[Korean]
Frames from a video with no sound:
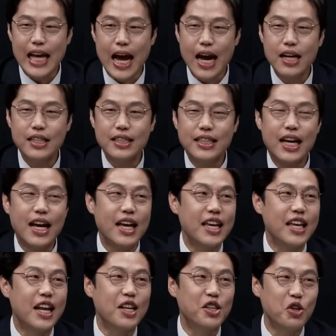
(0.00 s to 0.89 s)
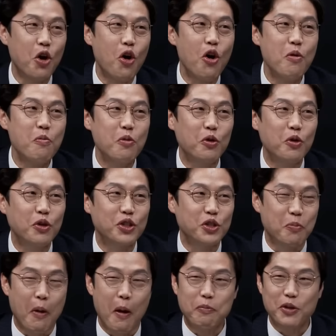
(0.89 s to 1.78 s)
창사 이래 처음으로
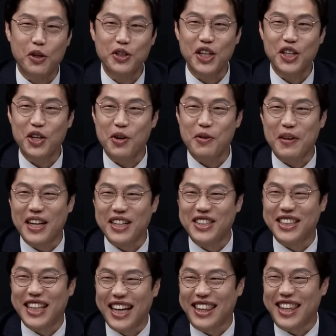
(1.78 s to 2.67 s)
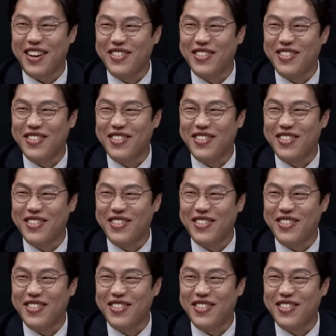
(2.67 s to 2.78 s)
접점적으로 말씀나